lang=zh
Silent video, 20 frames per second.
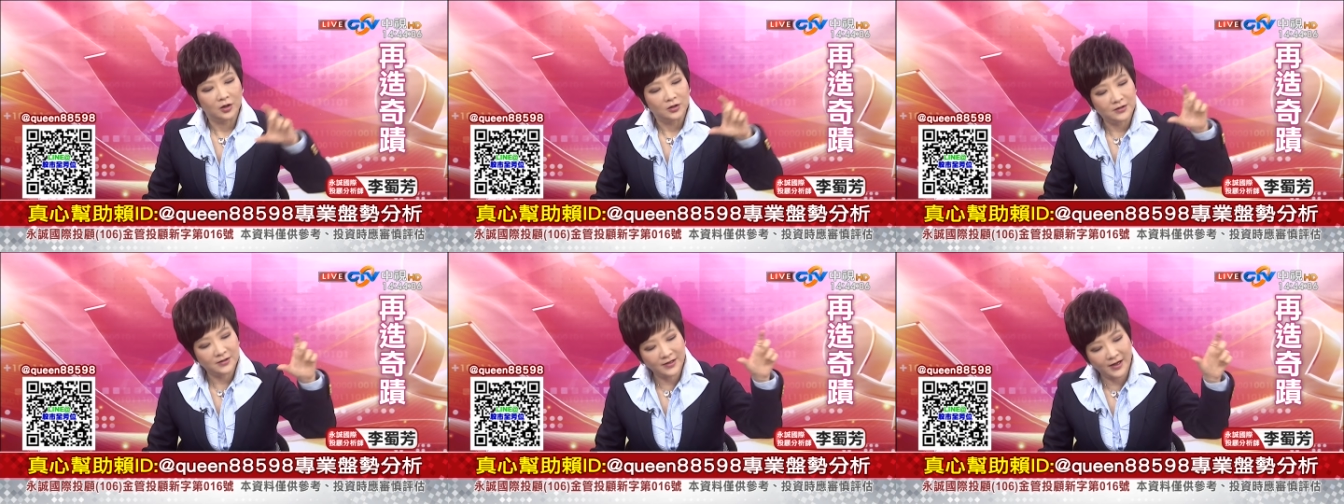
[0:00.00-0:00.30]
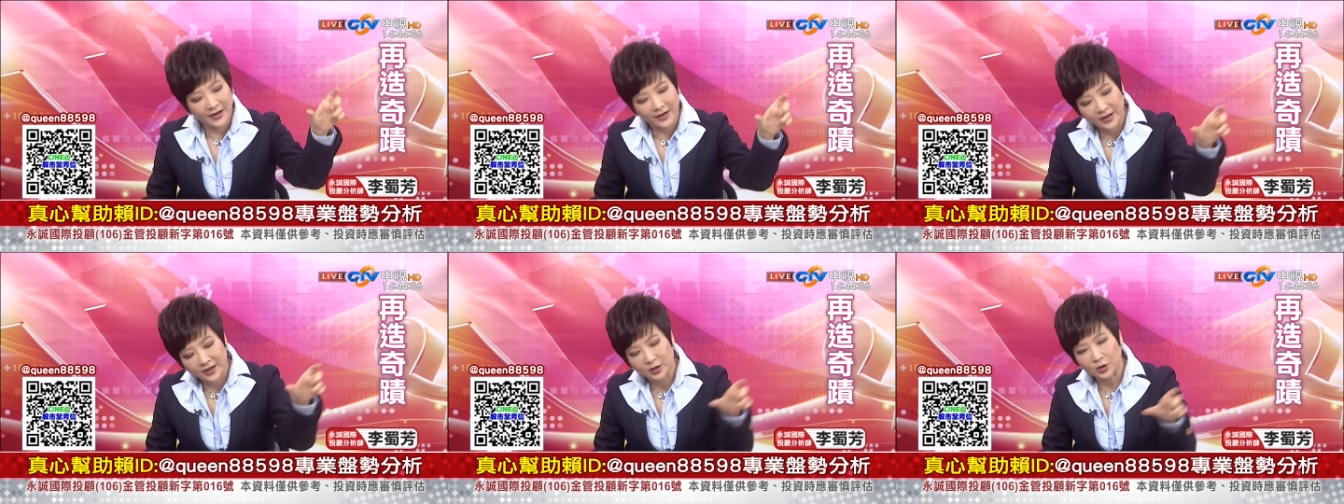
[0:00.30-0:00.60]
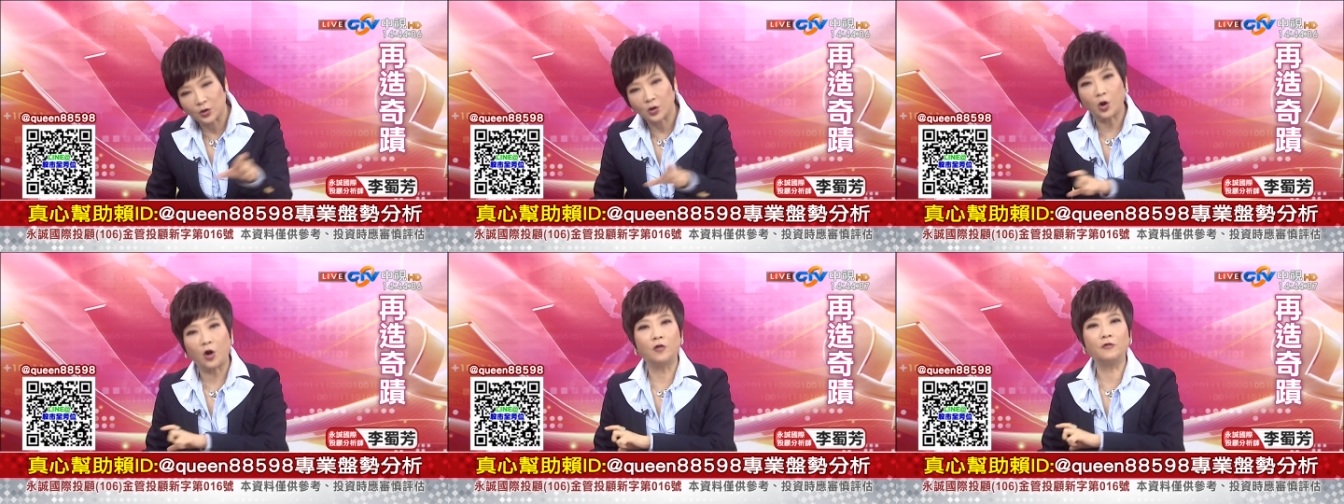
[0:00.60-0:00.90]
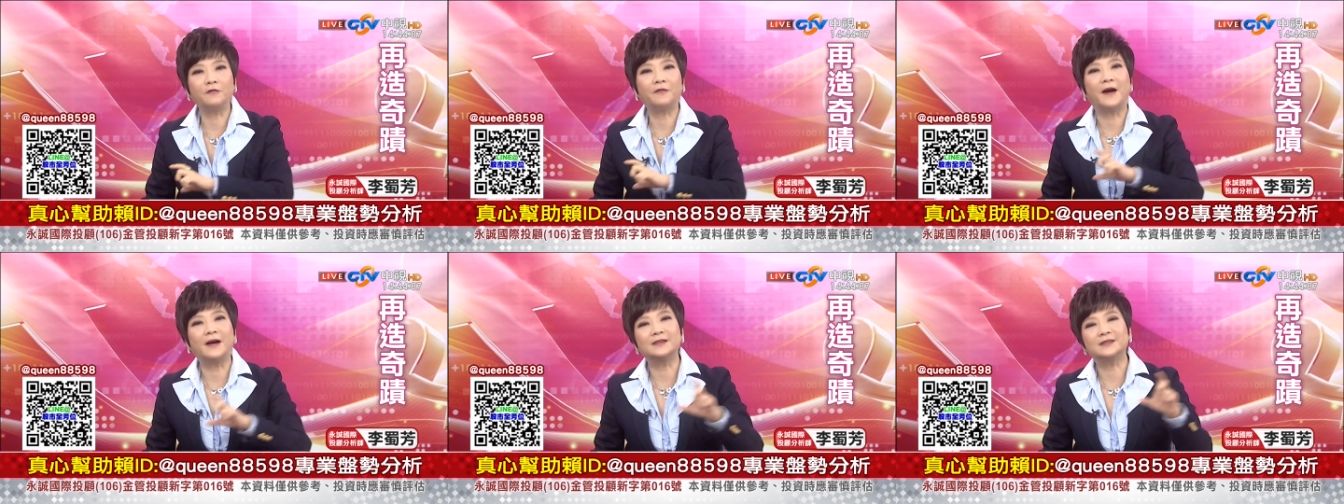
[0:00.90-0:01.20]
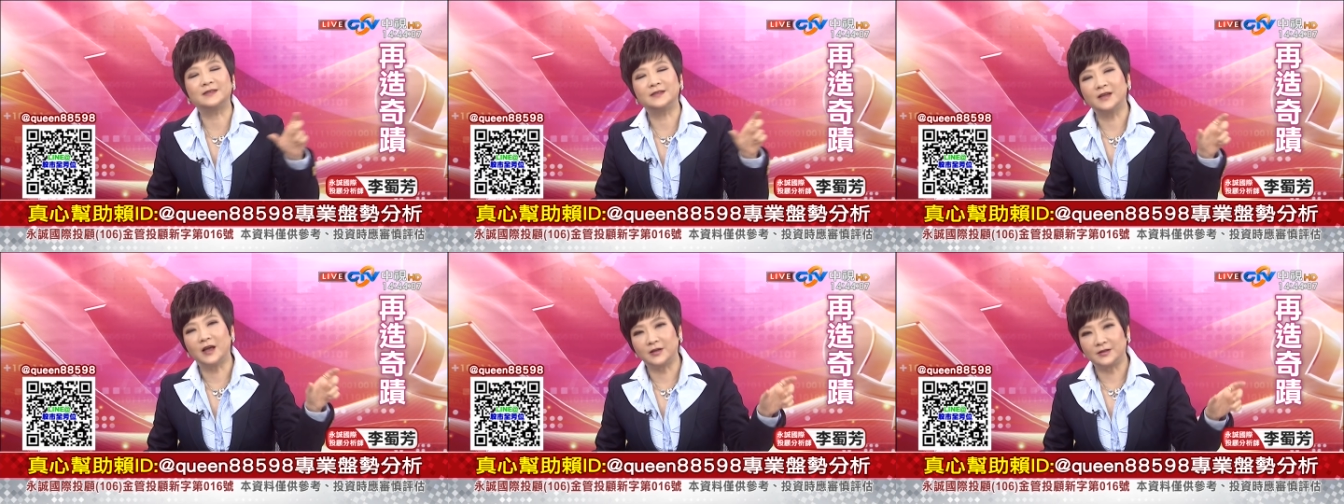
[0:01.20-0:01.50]
整个空方
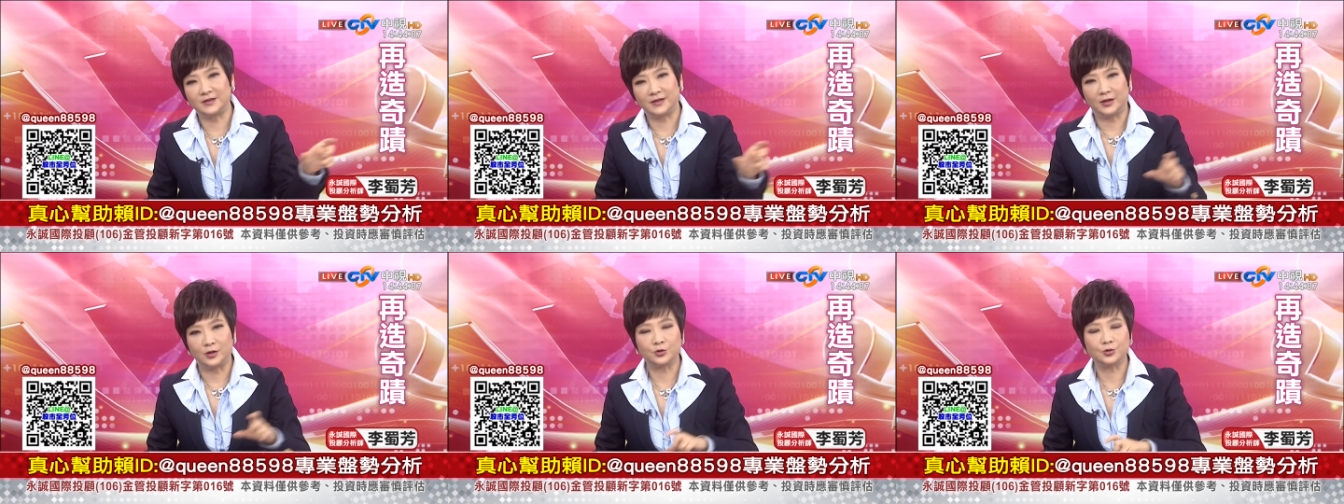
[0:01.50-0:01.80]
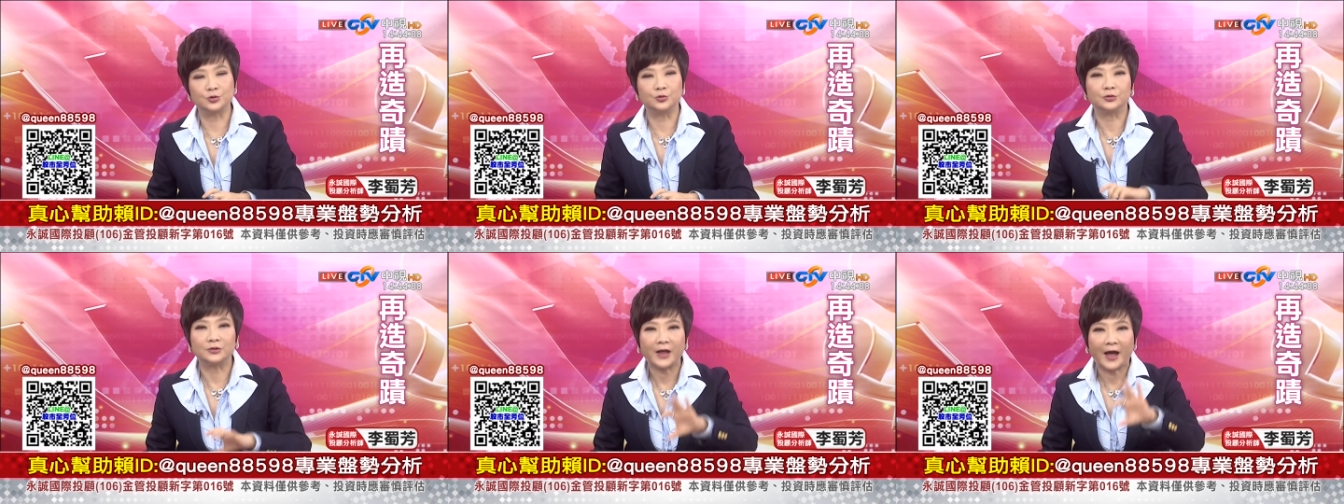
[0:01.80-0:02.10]
是要结束，